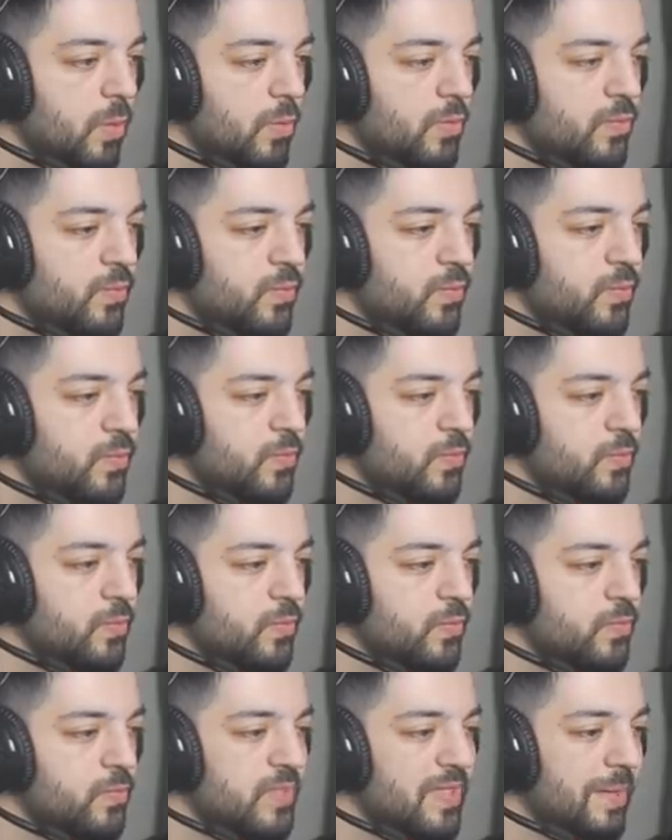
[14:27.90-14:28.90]
Of.
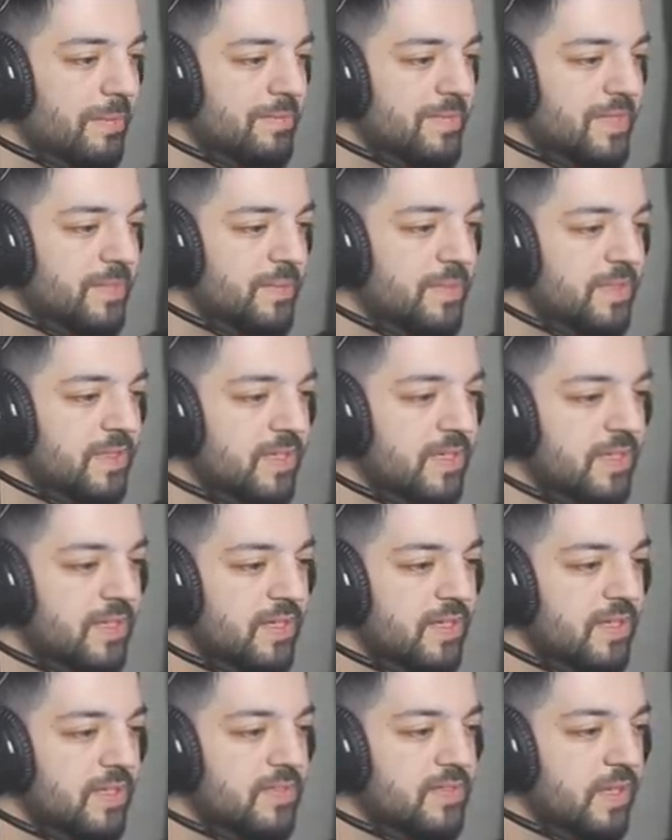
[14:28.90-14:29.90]
Tam dibinde
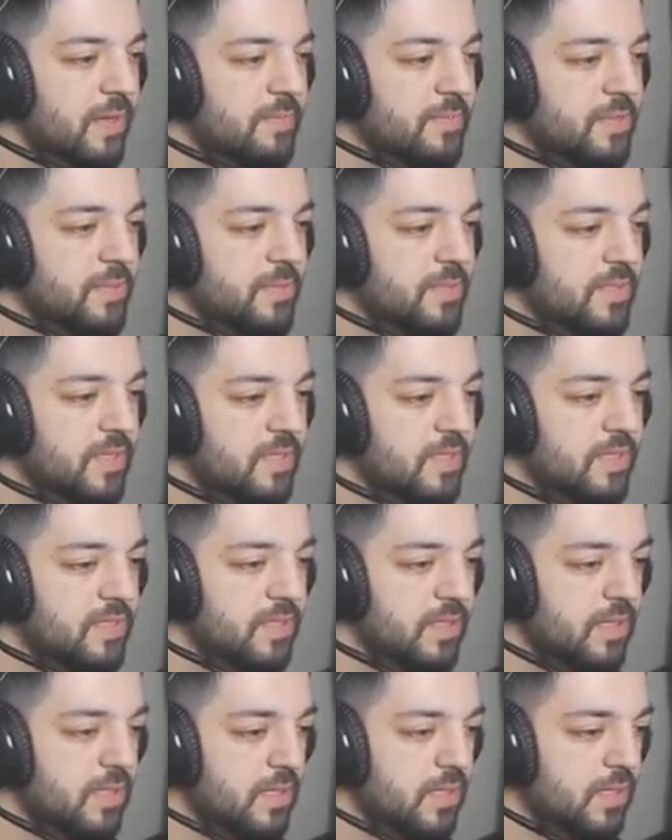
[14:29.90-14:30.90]
ya. Tam dibinden
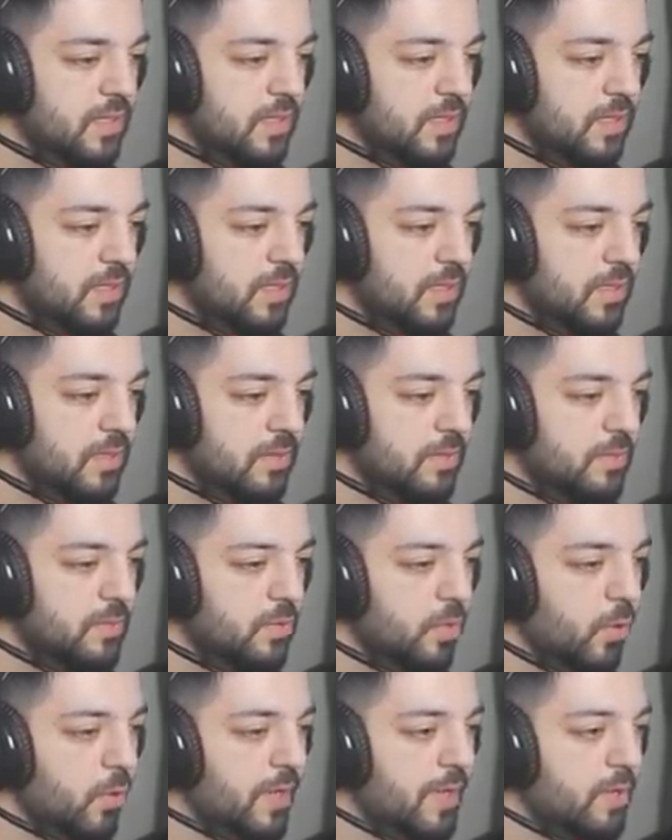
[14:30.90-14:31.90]
gitti.
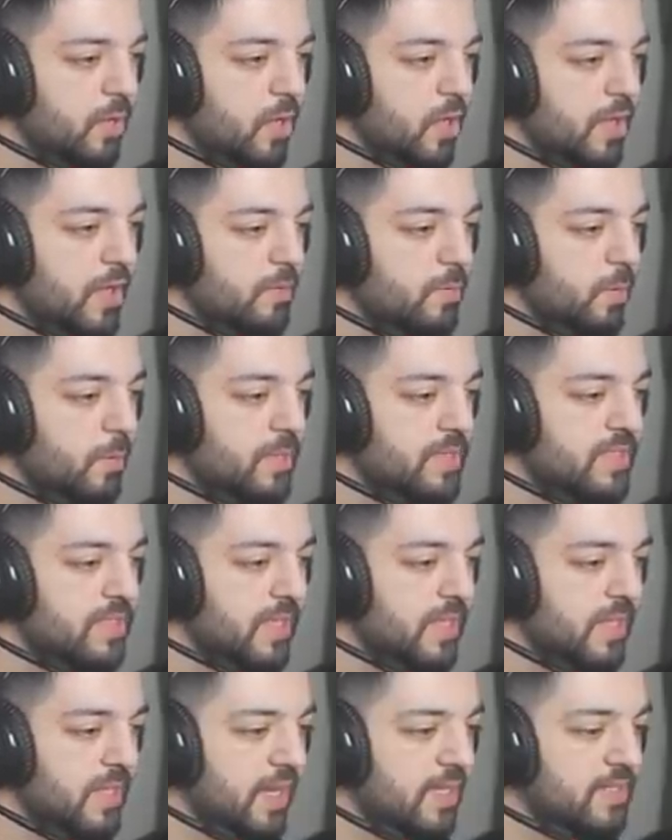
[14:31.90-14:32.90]
O el bombası
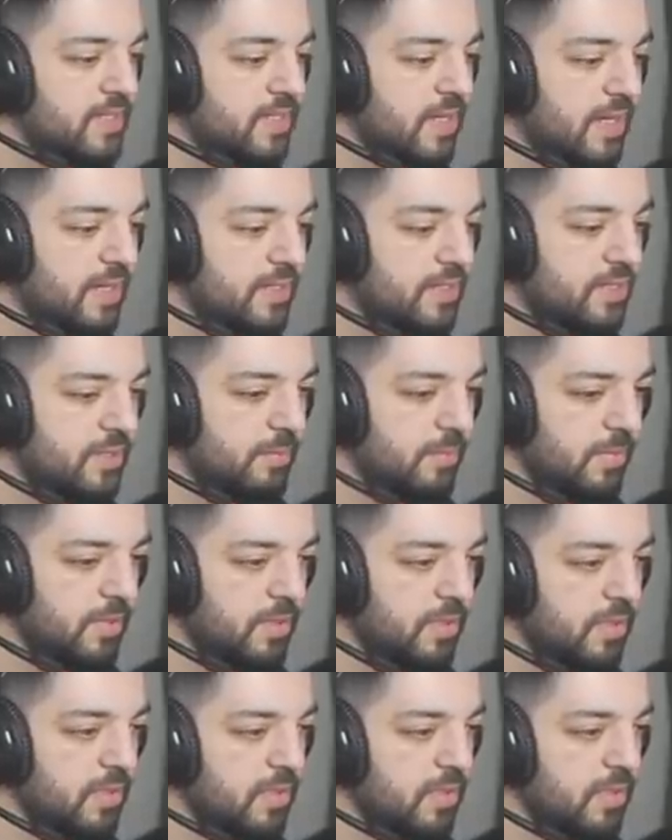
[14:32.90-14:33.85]
sana kalsın kardeşim.